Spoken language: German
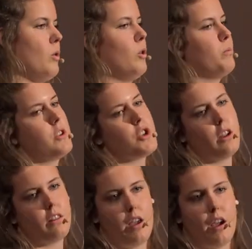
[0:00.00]
um die
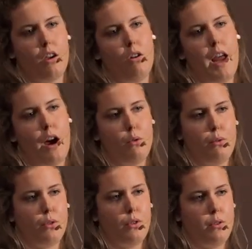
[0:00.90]
Stadt Jericho
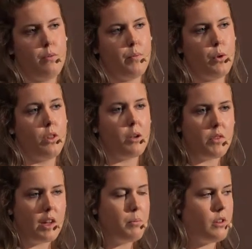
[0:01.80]
läuft und am
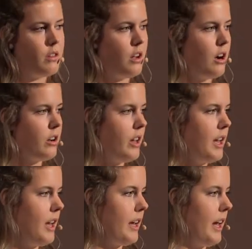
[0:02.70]
siebten Tag
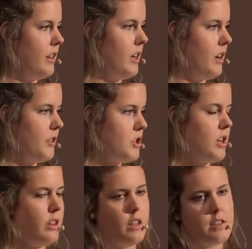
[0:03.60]
geht die ganze
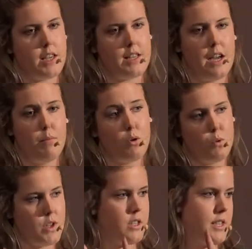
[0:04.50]
Stadt in sich zusammen,
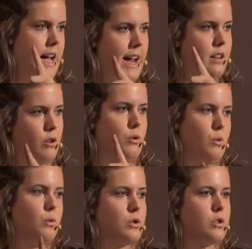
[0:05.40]
außer das eine
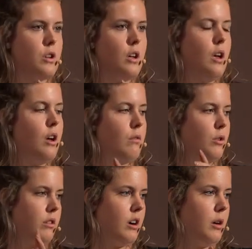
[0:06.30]
Haus, wo
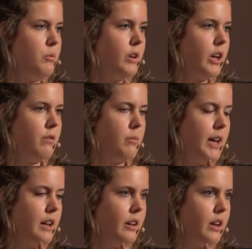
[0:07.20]
Rahab und ihre
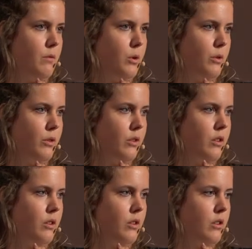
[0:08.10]
Familie drin wohnt.
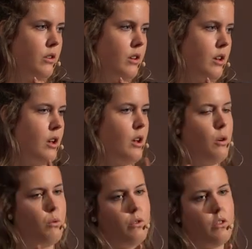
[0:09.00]

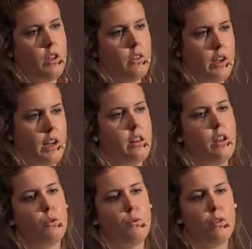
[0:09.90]
Und die Israeliten
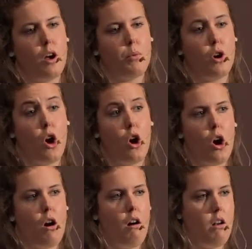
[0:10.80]
hatten die Aufgabe,
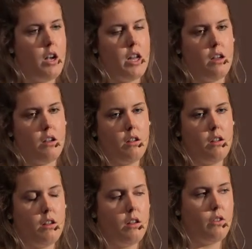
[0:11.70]
alle
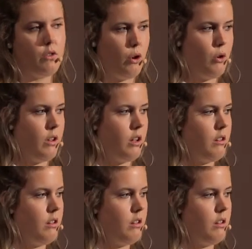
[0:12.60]
zu töten.